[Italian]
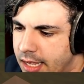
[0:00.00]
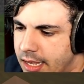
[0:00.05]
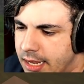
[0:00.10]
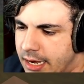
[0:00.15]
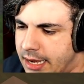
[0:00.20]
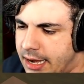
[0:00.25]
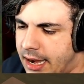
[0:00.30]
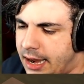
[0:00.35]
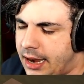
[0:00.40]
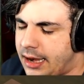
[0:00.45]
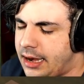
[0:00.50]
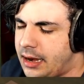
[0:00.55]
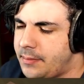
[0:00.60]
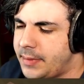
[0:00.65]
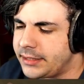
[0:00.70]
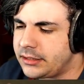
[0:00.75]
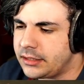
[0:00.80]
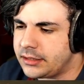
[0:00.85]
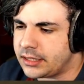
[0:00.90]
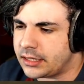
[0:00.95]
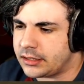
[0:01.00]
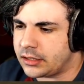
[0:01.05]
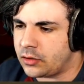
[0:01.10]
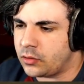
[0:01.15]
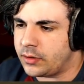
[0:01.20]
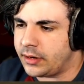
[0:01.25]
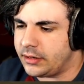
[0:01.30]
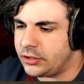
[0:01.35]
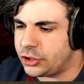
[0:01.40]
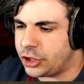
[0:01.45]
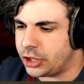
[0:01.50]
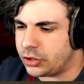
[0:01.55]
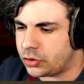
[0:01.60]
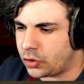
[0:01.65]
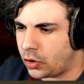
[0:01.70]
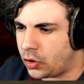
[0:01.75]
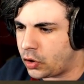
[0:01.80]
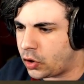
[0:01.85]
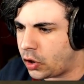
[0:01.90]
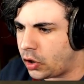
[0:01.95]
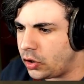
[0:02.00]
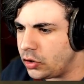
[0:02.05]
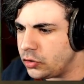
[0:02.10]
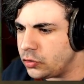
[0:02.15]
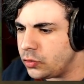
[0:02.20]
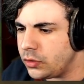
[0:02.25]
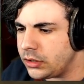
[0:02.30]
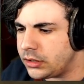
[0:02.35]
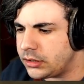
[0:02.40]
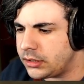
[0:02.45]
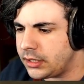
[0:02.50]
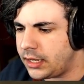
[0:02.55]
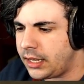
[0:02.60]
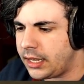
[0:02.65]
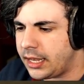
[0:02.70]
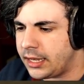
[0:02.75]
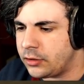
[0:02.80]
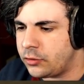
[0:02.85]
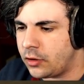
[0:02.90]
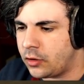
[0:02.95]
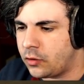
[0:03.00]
l'elmet di tartaruga al centro, il conduit e i due